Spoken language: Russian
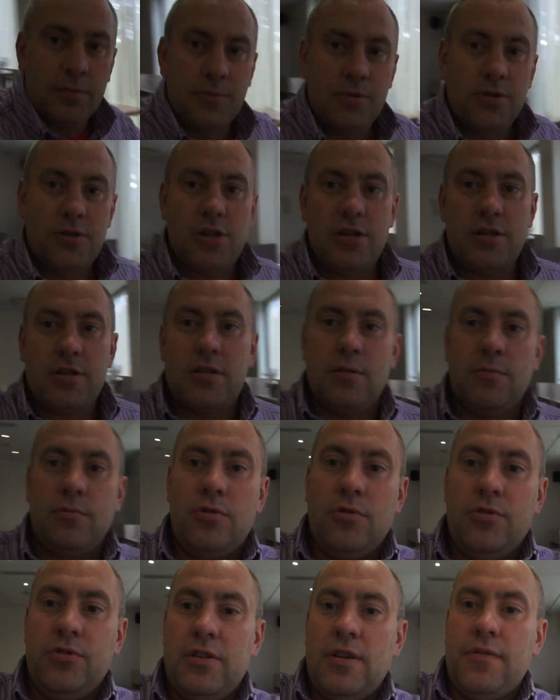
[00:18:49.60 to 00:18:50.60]
быть честным,
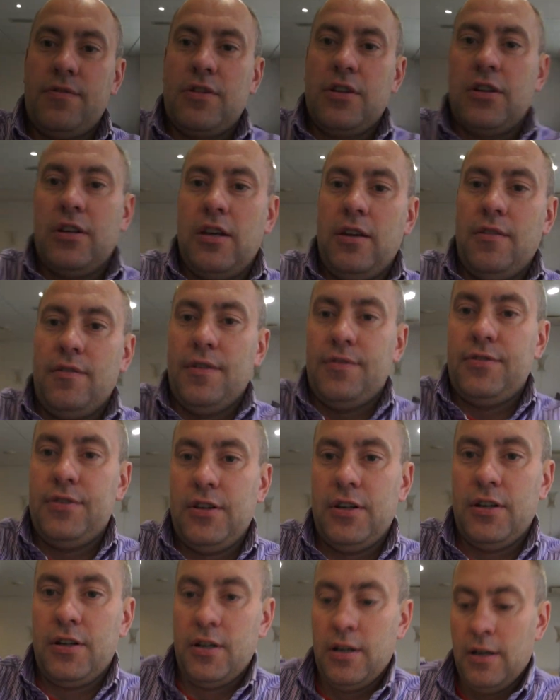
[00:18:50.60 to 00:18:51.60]
то завтраки во
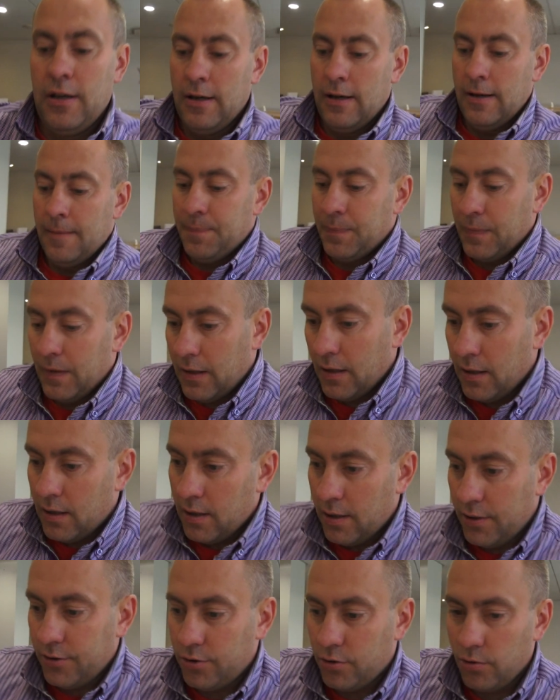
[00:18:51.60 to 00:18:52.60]
всех
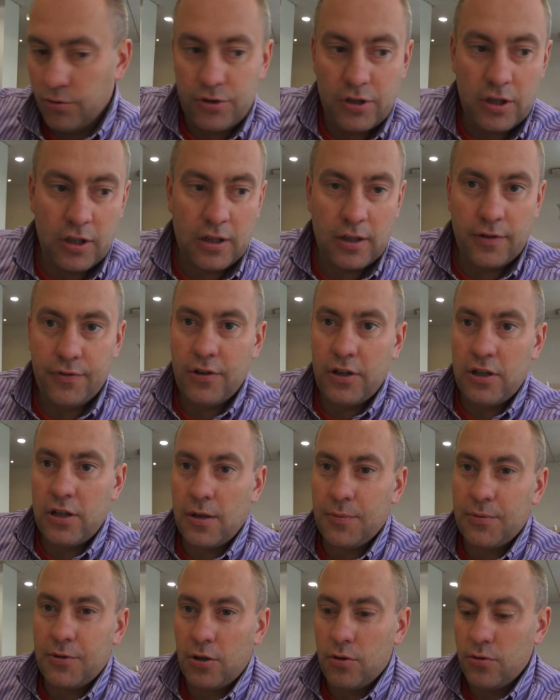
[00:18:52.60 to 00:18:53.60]
э, эстонских кафе,
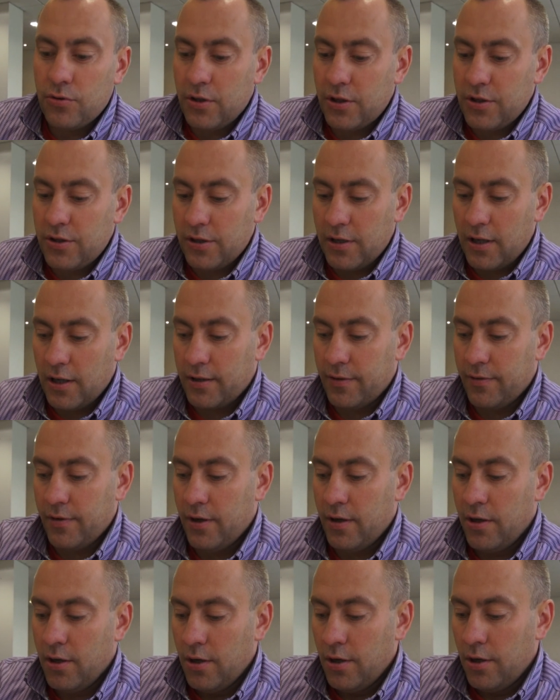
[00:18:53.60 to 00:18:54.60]
они абсолютно
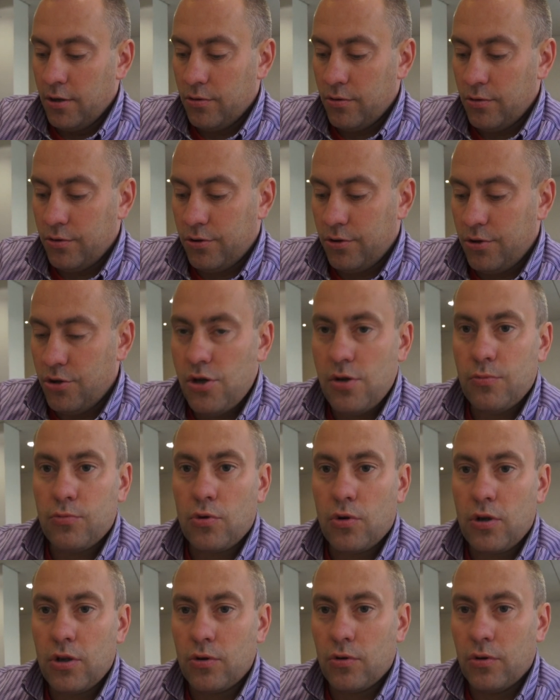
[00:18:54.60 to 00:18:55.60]
одинаковые. То есть ничем
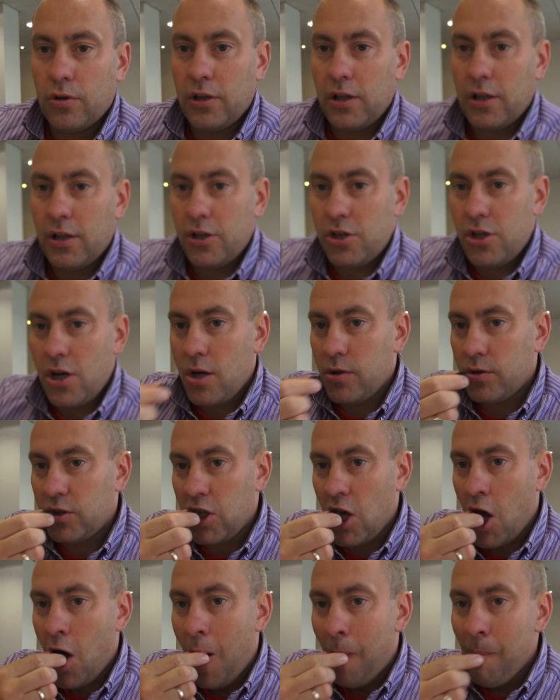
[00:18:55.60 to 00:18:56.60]
друг от друга не
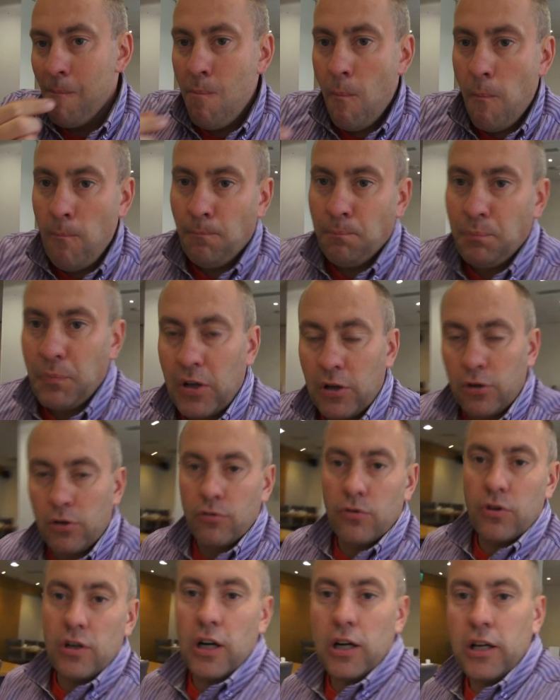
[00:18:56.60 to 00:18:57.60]
отличаются.
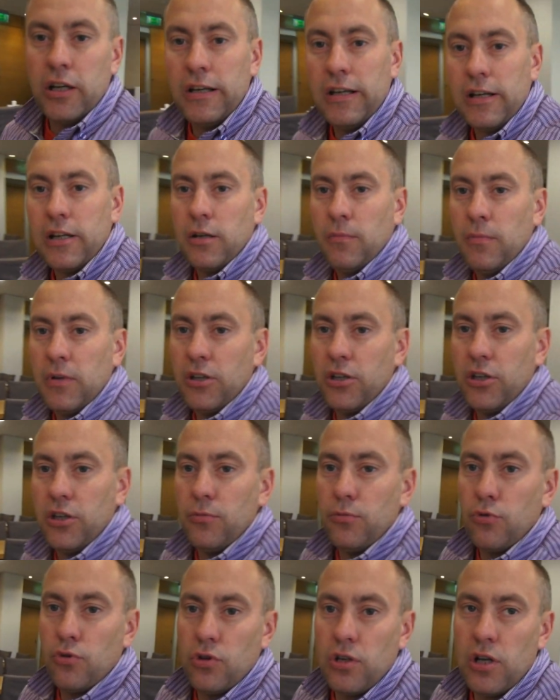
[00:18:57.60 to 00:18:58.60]
Ровно как если мы
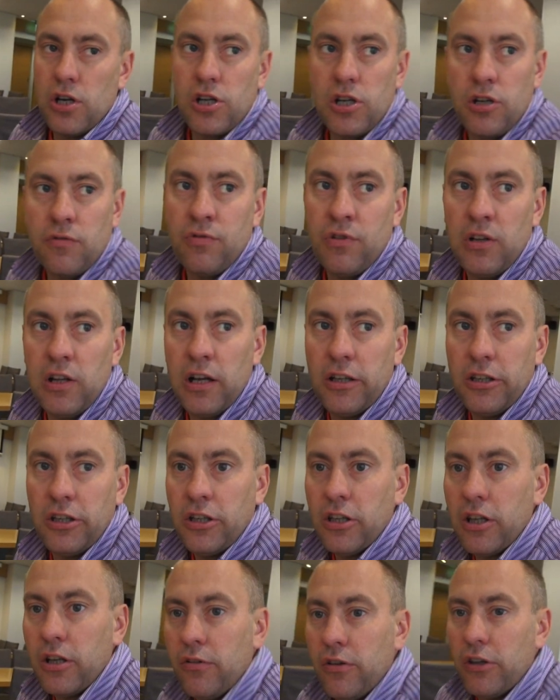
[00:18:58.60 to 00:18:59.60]
отъедем чуть дальше к
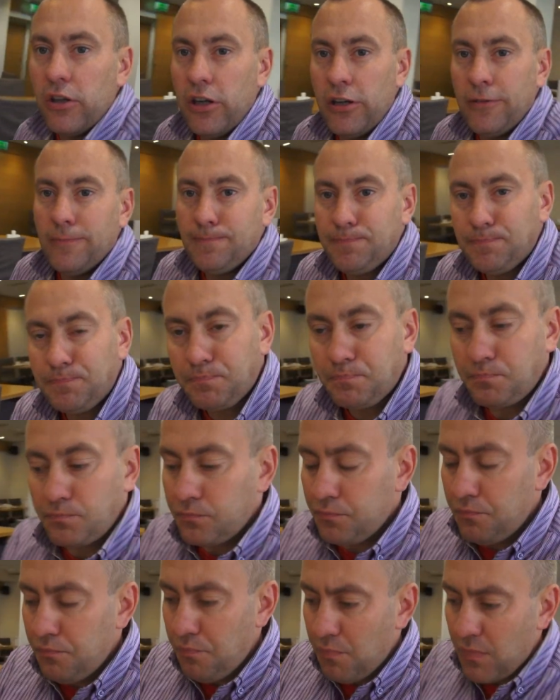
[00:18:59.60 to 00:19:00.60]
Финляндии, Норвегии
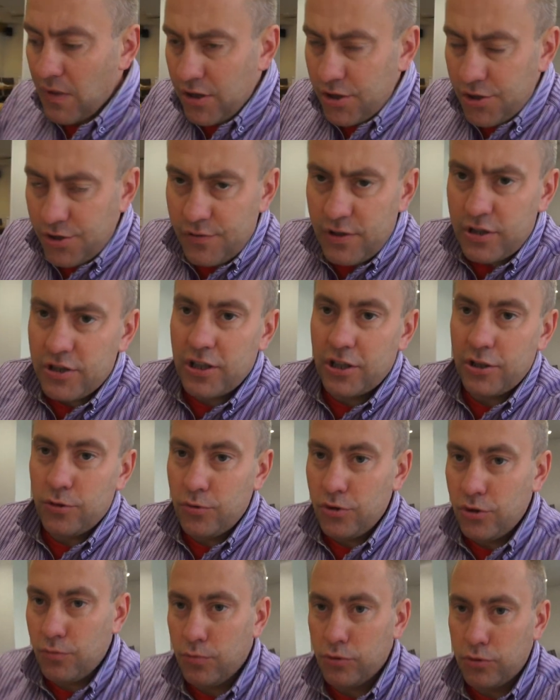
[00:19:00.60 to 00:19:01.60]
и Швеции, они у
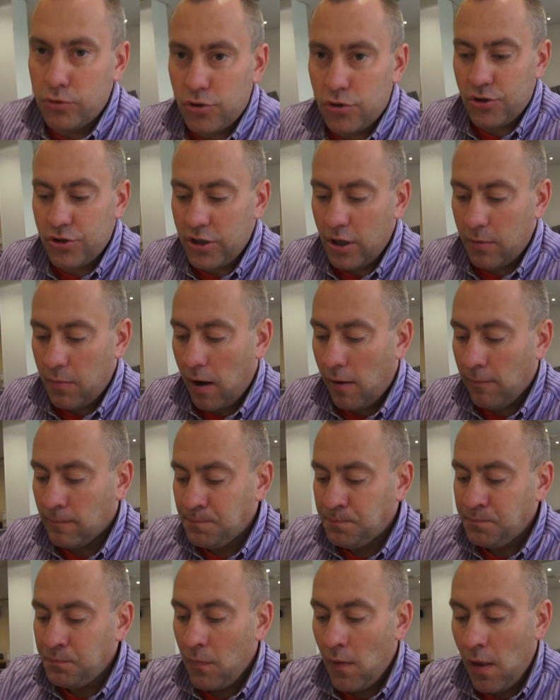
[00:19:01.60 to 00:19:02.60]
них будут самое.
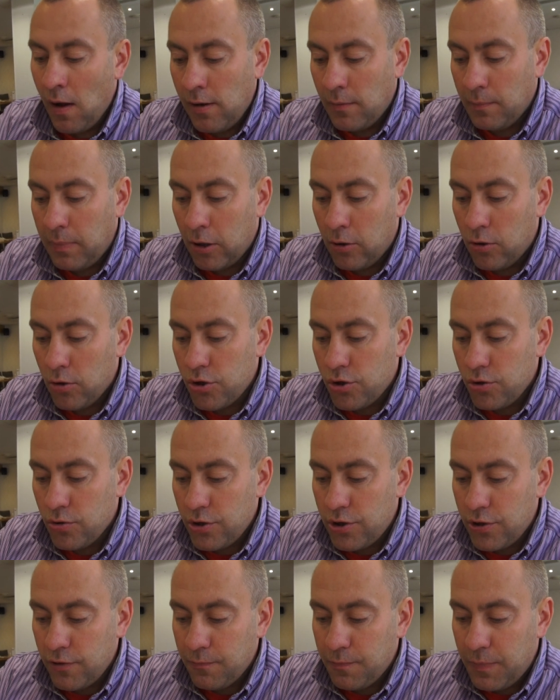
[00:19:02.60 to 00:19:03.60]
Похоже
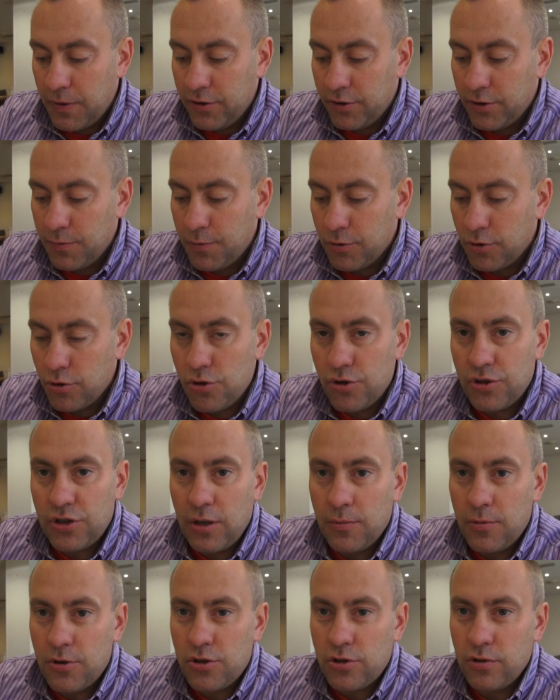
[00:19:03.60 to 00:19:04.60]
очень, в принципе, то же
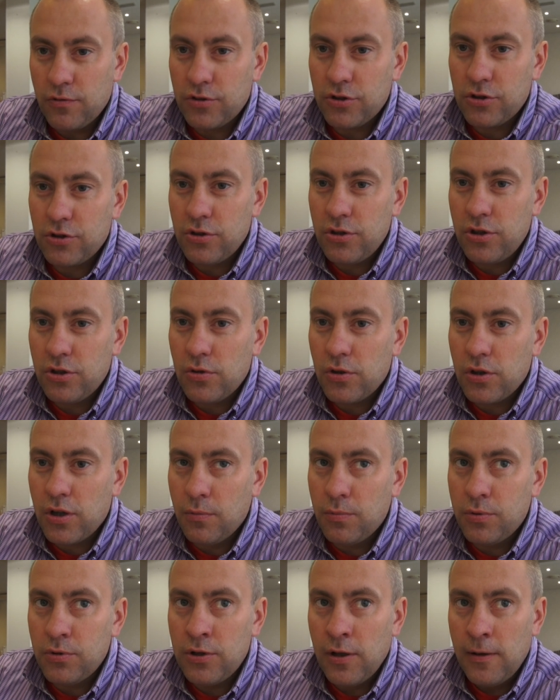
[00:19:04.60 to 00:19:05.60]
самое, что в Эстонии,
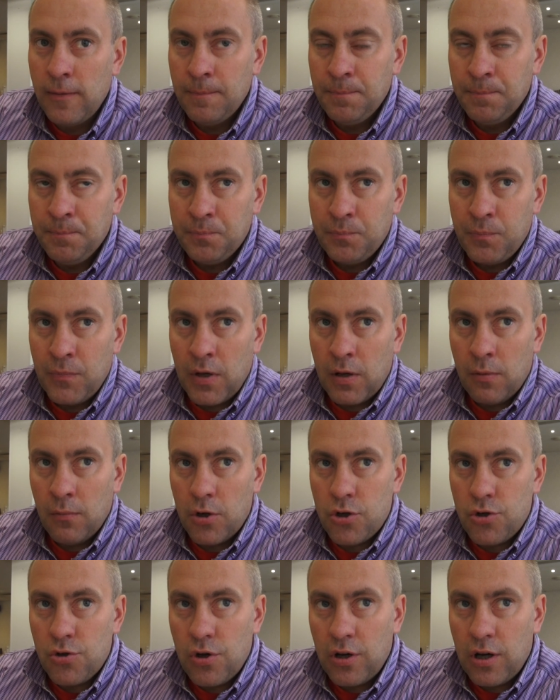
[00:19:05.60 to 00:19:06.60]
только будет
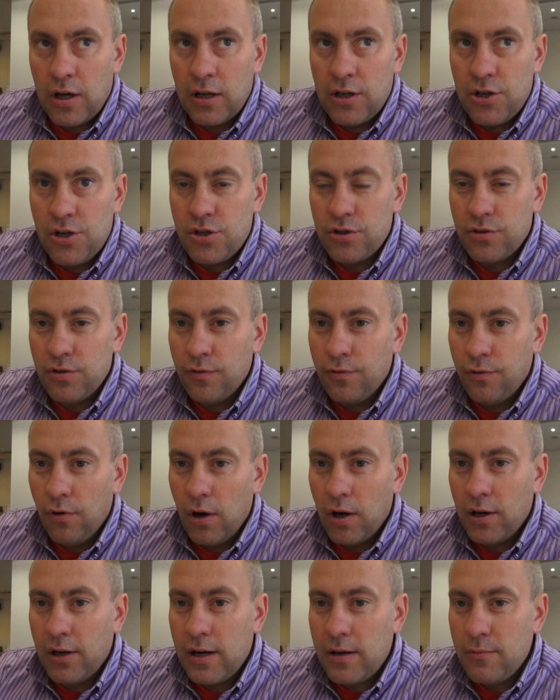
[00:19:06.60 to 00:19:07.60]
большое количество
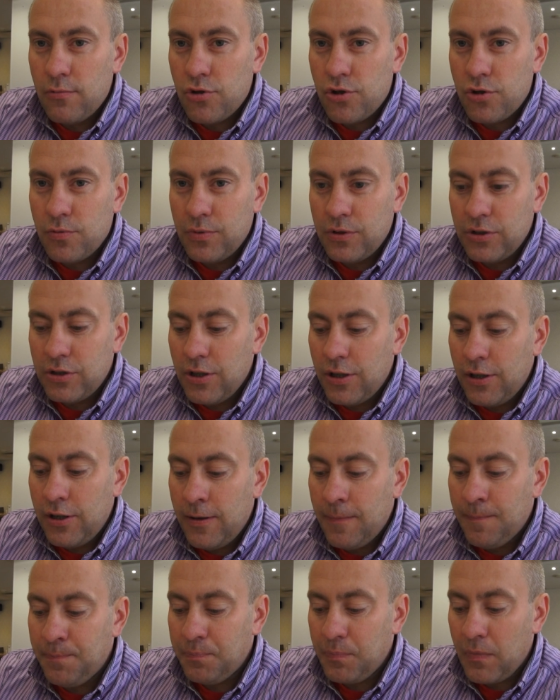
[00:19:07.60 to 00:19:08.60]
фуагра, может быть,
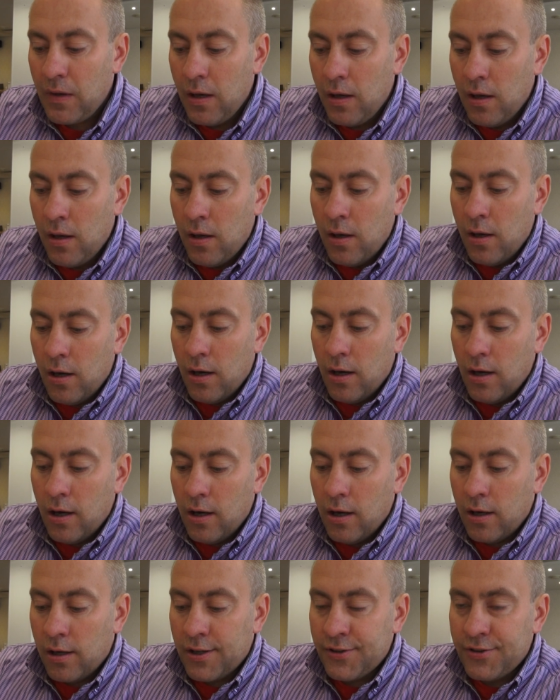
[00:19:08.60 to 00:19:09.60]
и
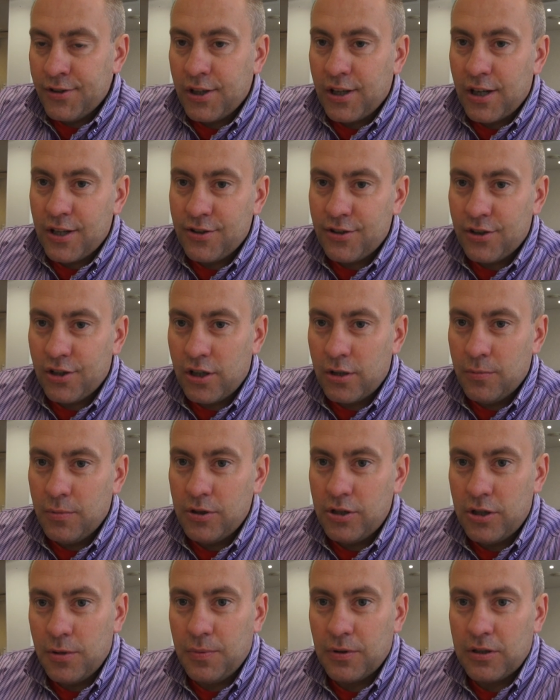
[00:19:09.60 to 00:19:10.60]
э, разной красной
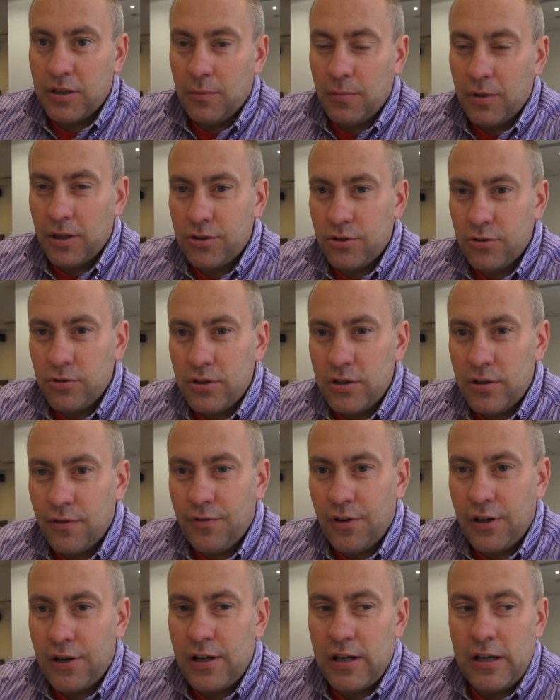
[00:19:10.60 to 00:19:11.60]
рыбы, типа там лосося,
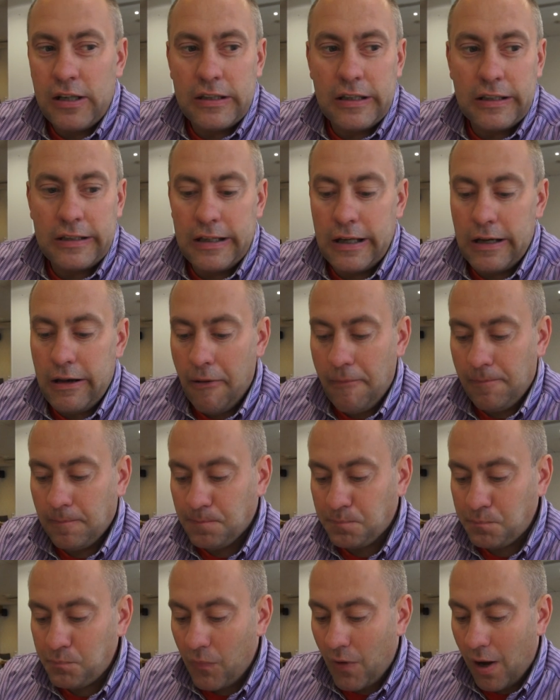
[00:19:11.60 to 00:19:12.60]
форели и так далее.
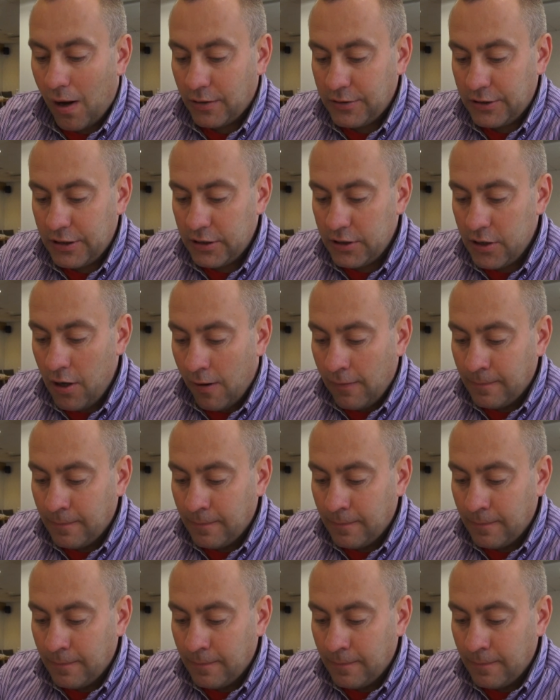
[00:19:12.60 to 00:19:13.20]
Вот здесь